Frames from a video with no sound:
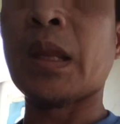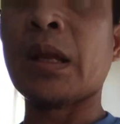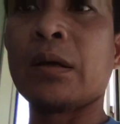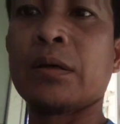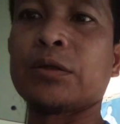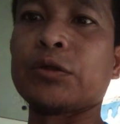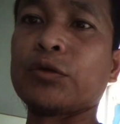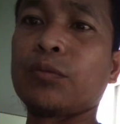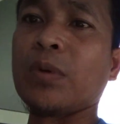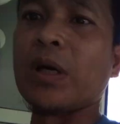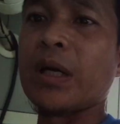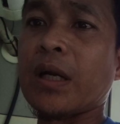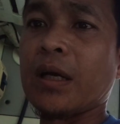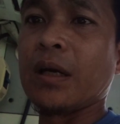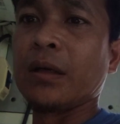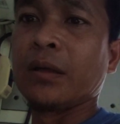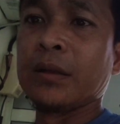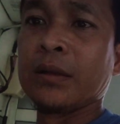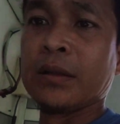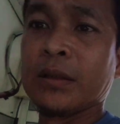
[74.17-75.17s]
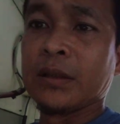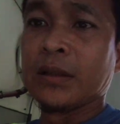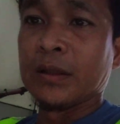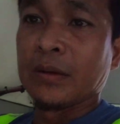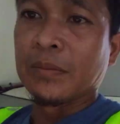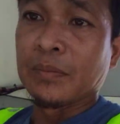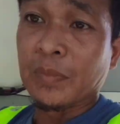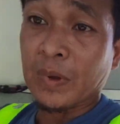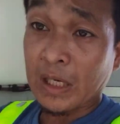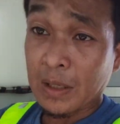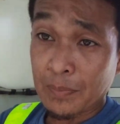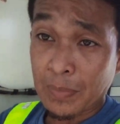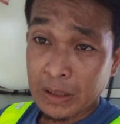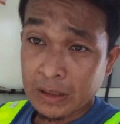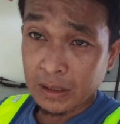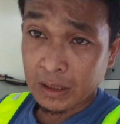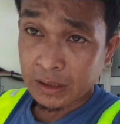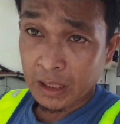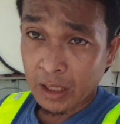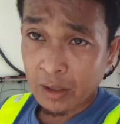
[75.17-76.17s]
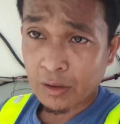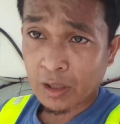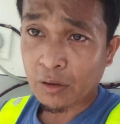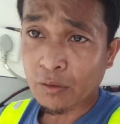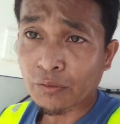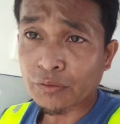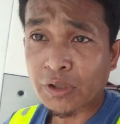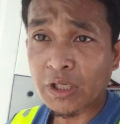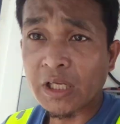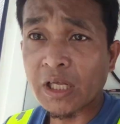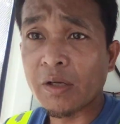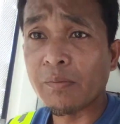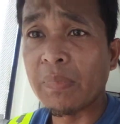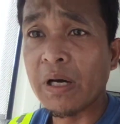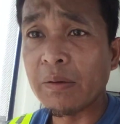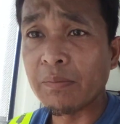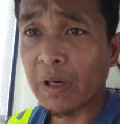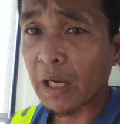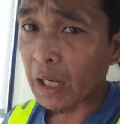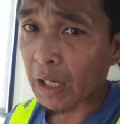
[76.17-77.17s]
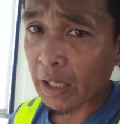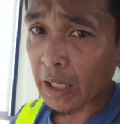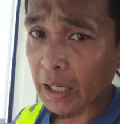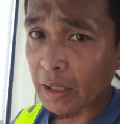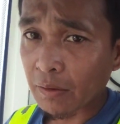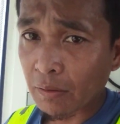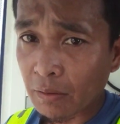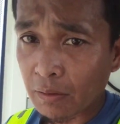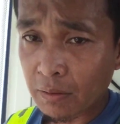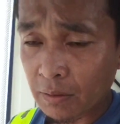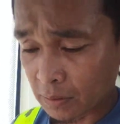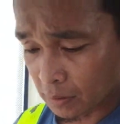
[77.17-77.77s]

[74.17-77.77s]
so maglipat na tayo ng container van mga kaidol